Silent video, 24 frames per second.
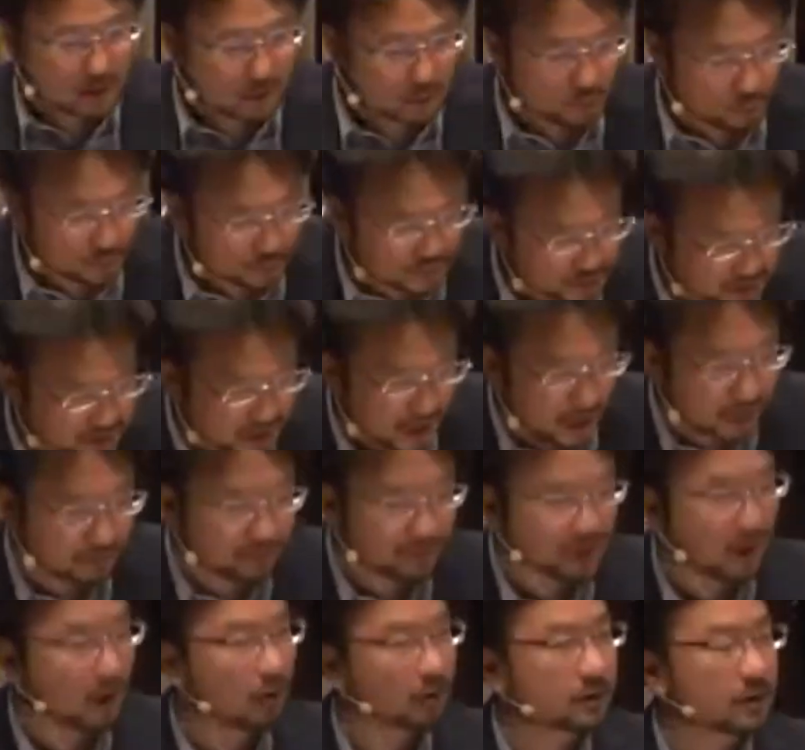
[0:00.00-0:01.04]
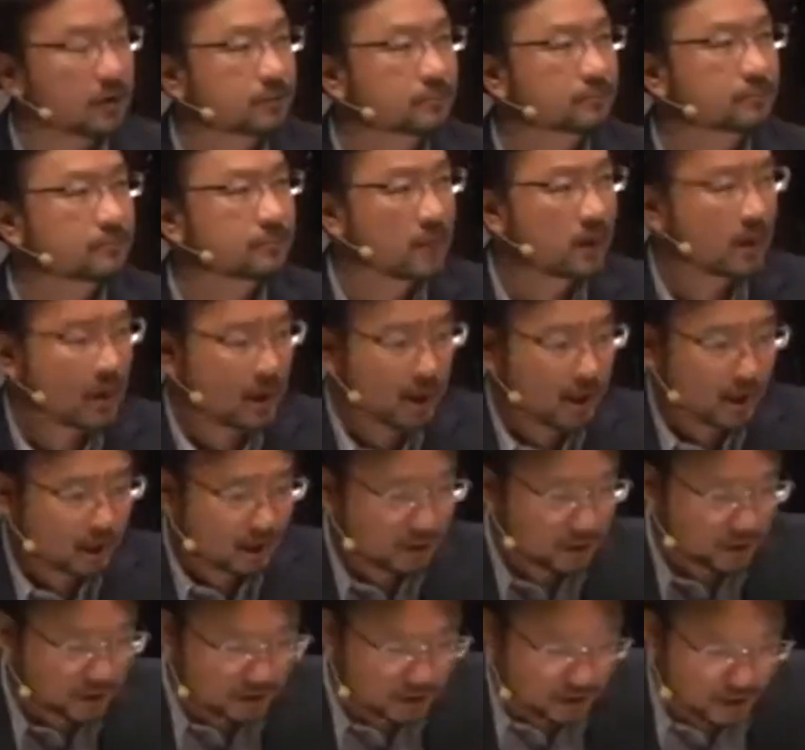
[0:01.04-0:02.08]
所强调的。
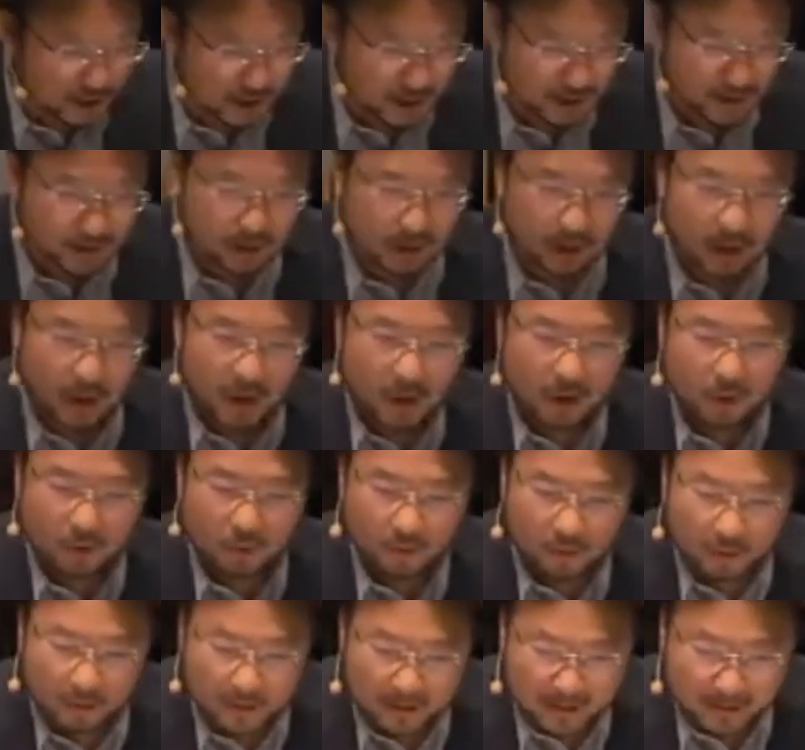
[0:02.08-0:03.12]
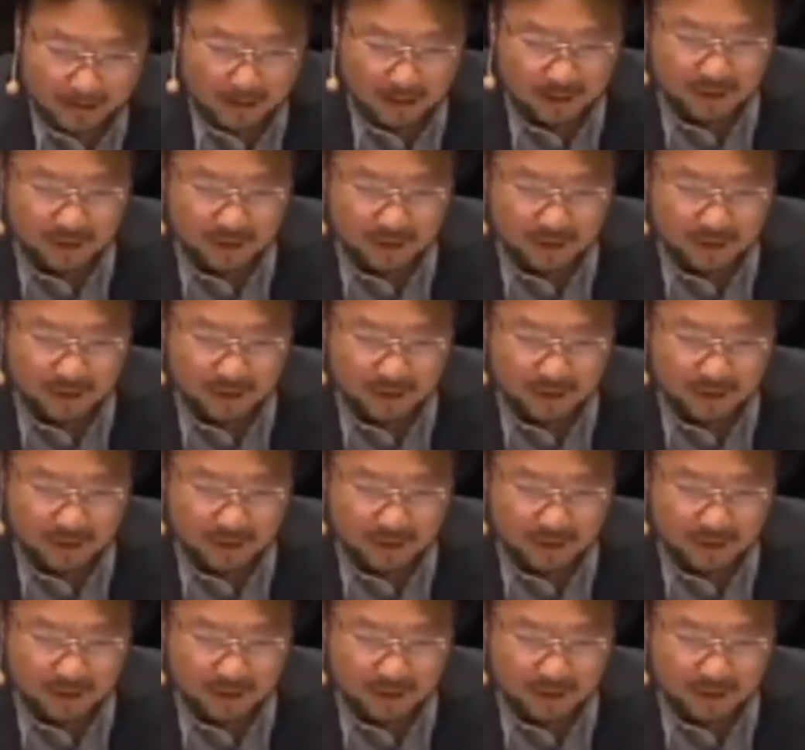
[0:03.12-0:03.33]
今天我们来到